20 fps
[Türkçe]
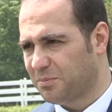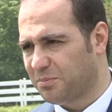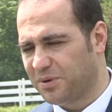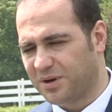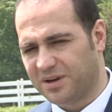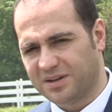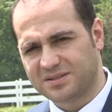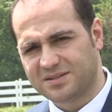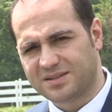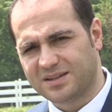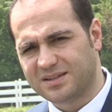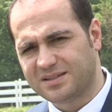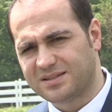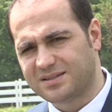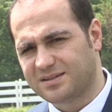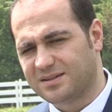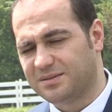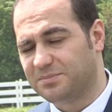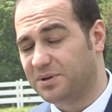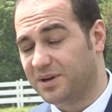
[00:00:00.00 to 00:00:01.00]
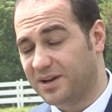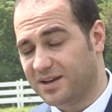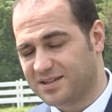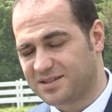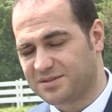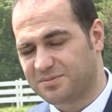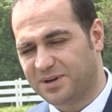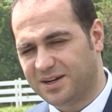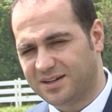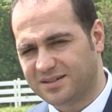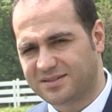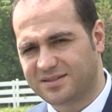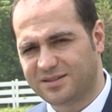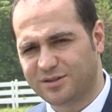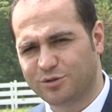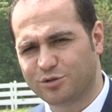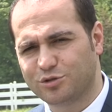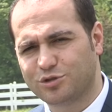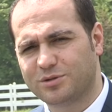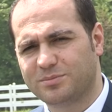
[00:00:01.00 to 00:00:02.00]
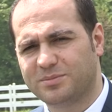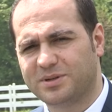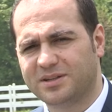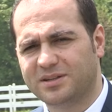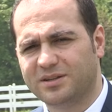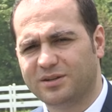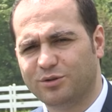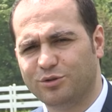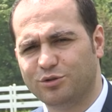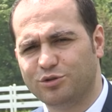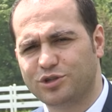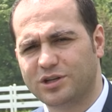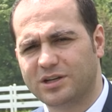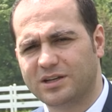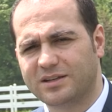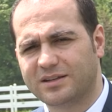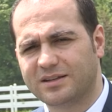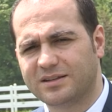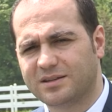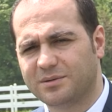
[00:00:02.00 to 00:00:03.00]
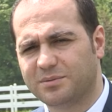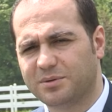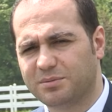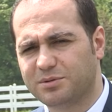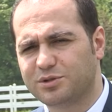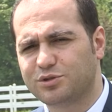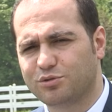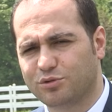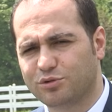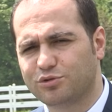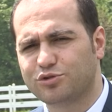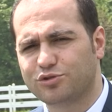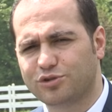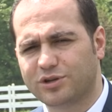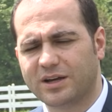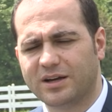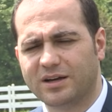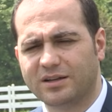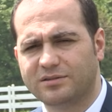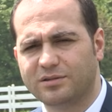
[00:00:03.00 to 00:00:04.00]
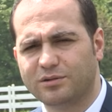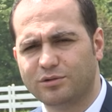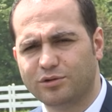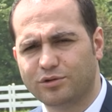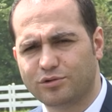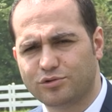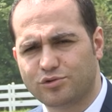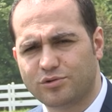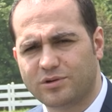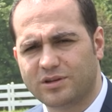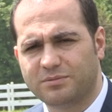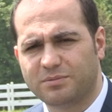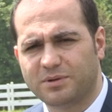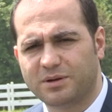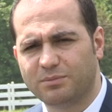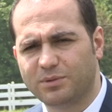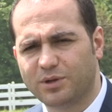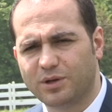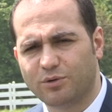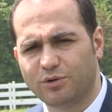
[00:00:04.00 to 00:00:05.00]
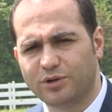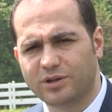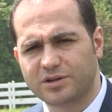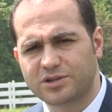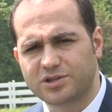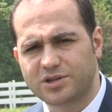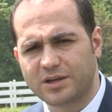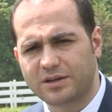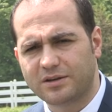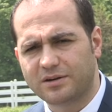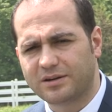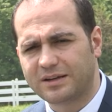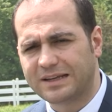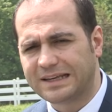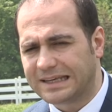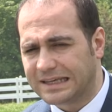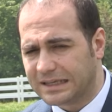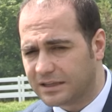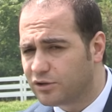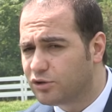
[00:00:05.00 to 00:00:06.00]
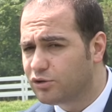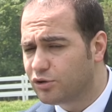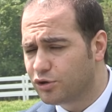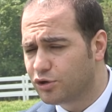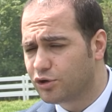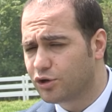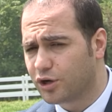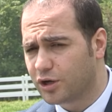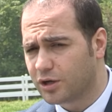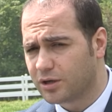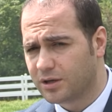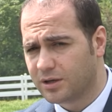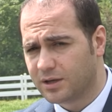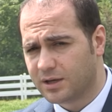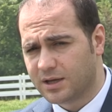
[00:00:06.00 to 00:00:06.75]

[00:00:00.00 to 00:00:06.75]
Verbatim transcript: Prenses, Prens Martin'i o zaman öncelikle tabii biz konuşurken hatırlıyoruz. Yönetmenim de o yarışı ekrana getiriyor.